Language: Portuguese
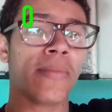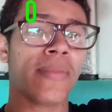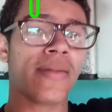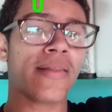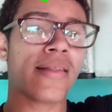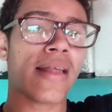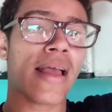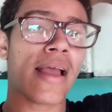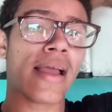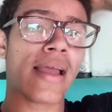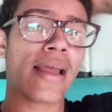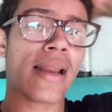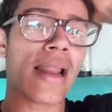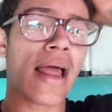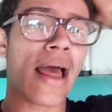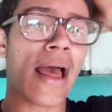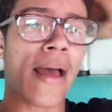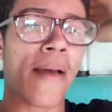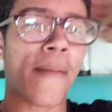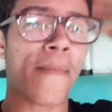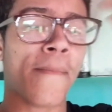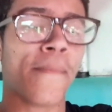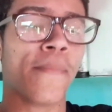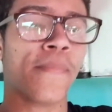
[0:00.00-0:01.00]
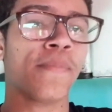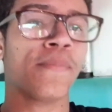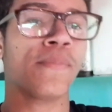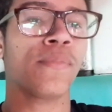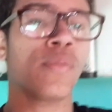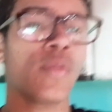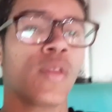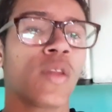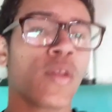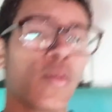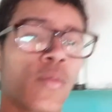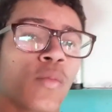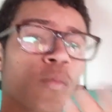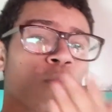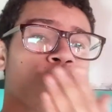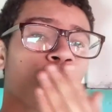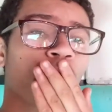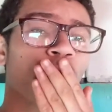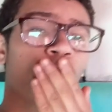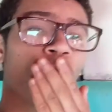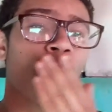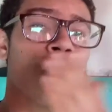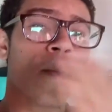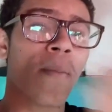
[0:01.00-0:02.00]
Me segue lá.
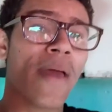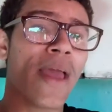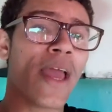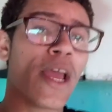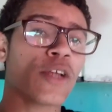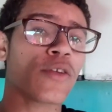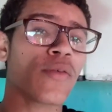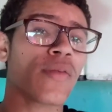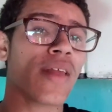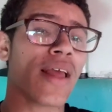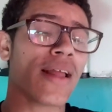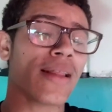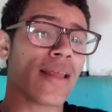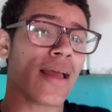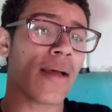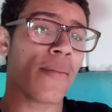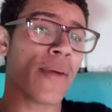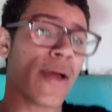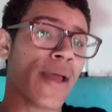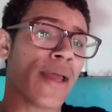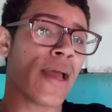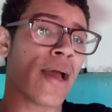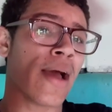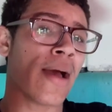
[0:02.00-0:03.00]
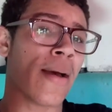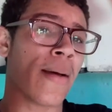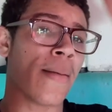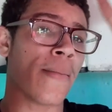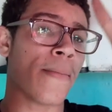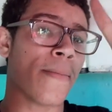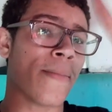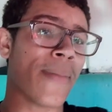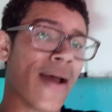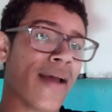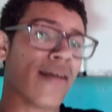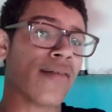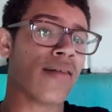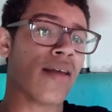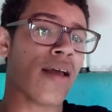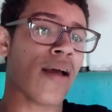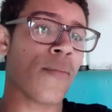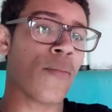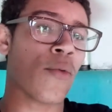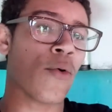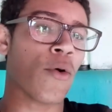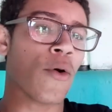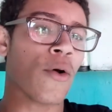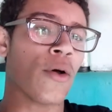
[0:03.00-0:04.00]
Beijos e até amanhã. Paz
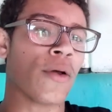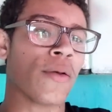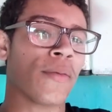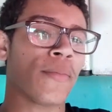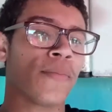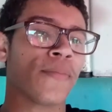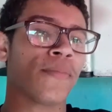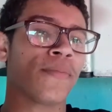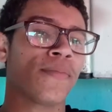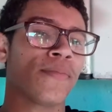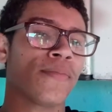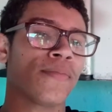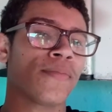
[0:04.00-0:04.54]
e amor.